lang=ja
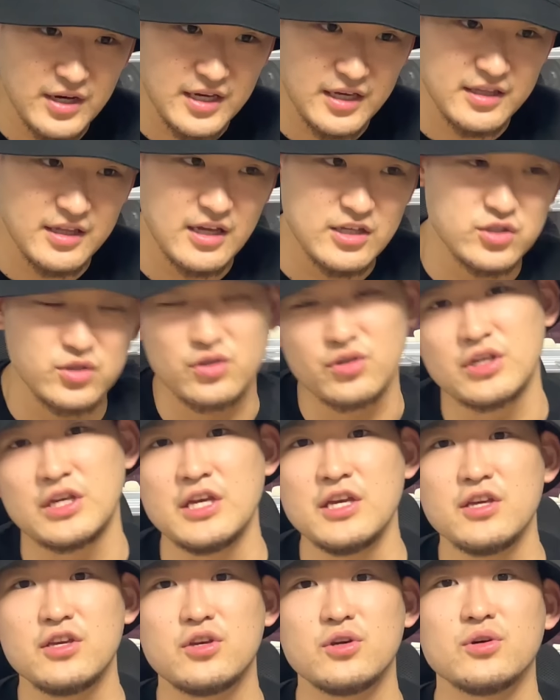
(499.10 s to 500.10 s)
けでちょっと
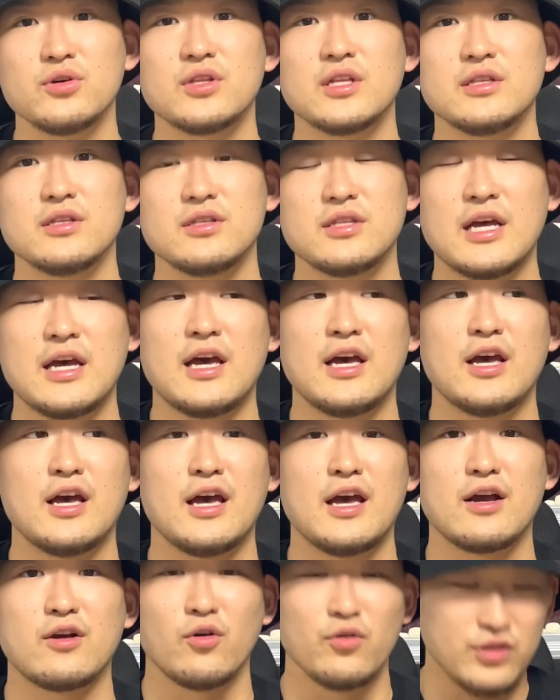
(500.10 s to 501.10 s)
緊急
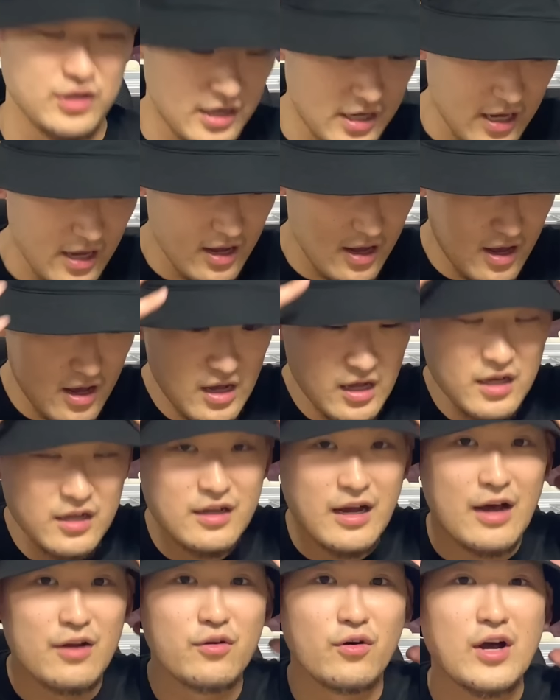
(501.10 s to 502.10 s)
でこんなね
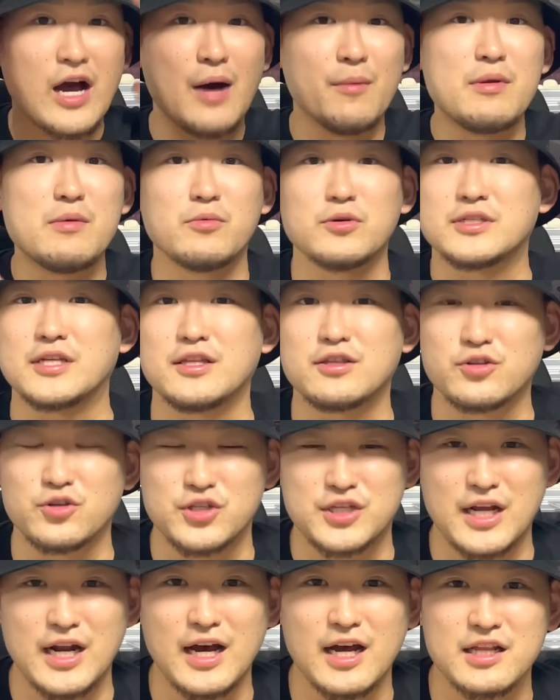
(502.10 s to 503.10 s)
髪もセットし
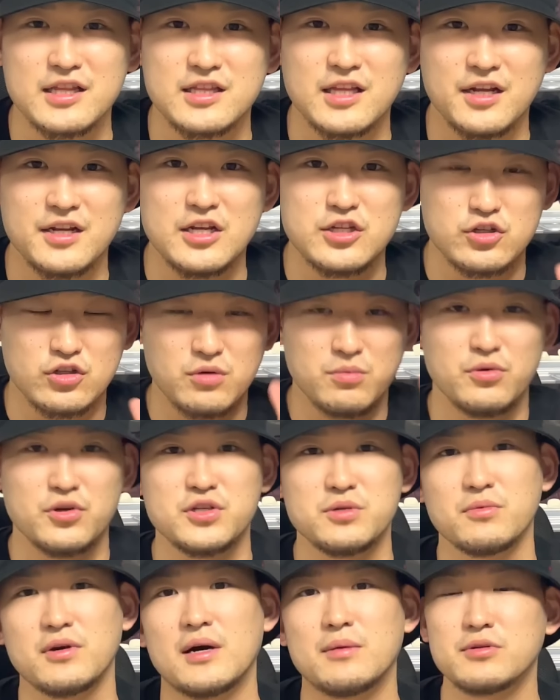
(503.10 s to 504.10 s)
てなかったんでちょっと帽
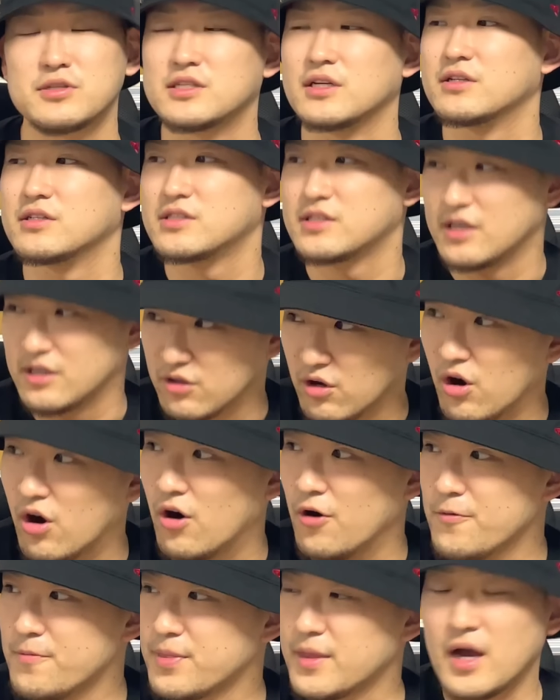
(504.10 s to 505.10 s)
子もかぶってたんですけ
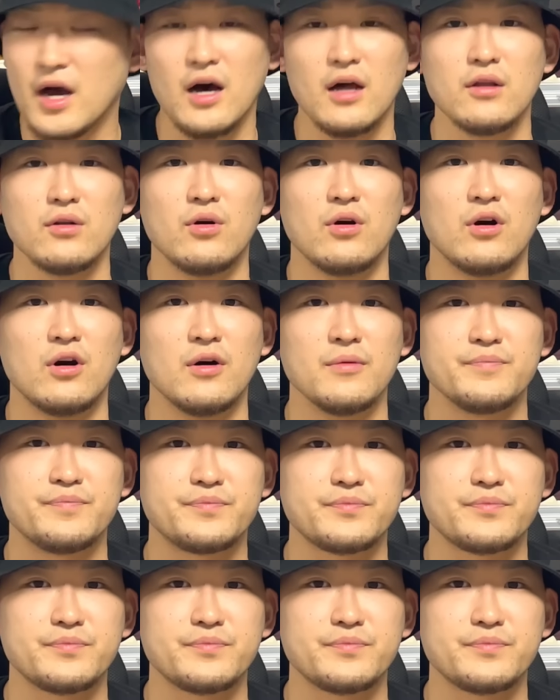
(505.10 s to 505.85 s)
ど、は